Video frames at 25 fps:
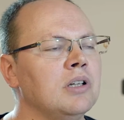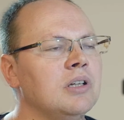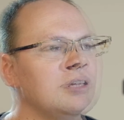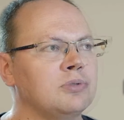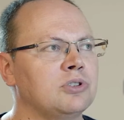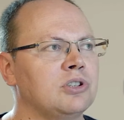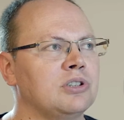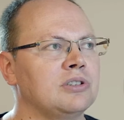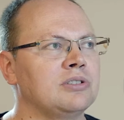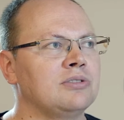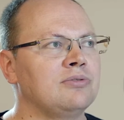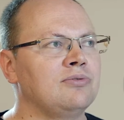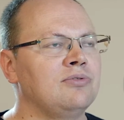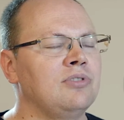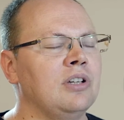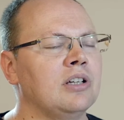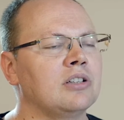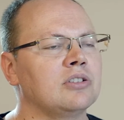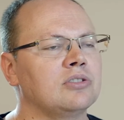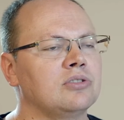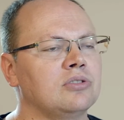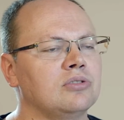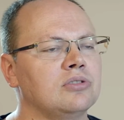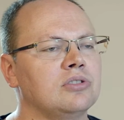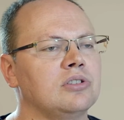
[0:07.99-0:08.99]
Przez
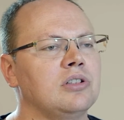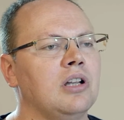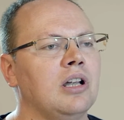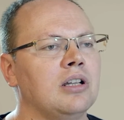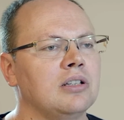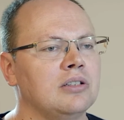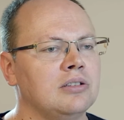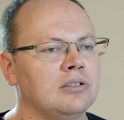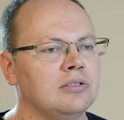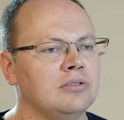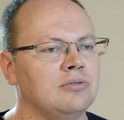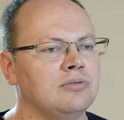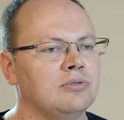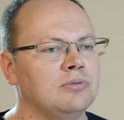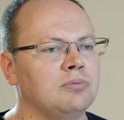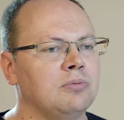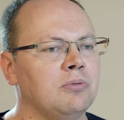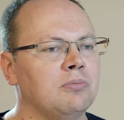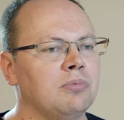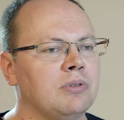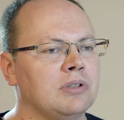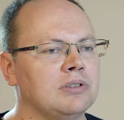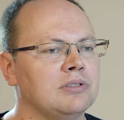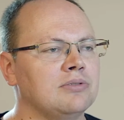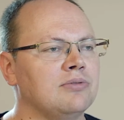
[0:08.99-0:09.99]
większość lat
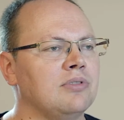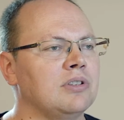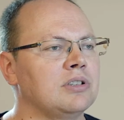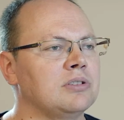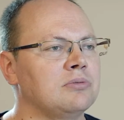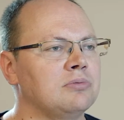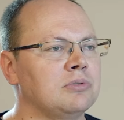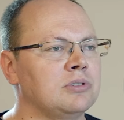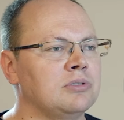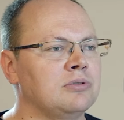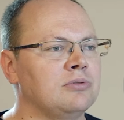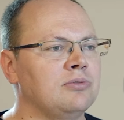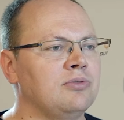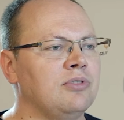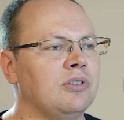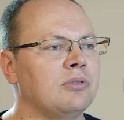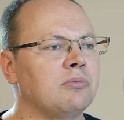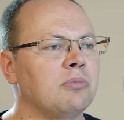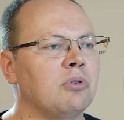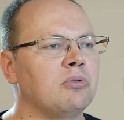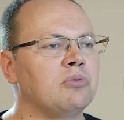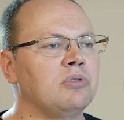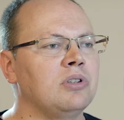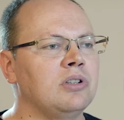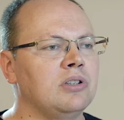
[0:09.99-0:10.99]
współpracowaliśmy z
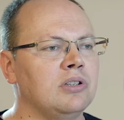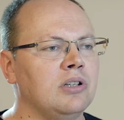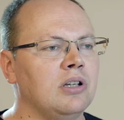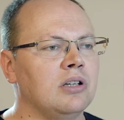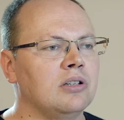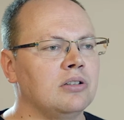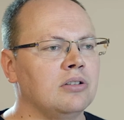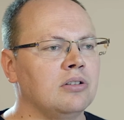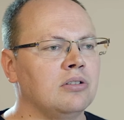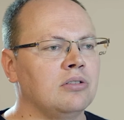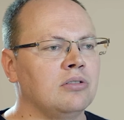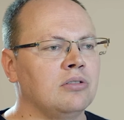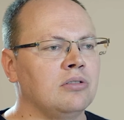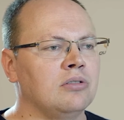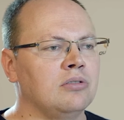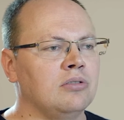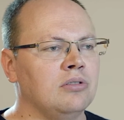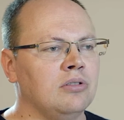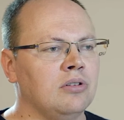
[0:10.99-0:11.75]
firmą Nintendo.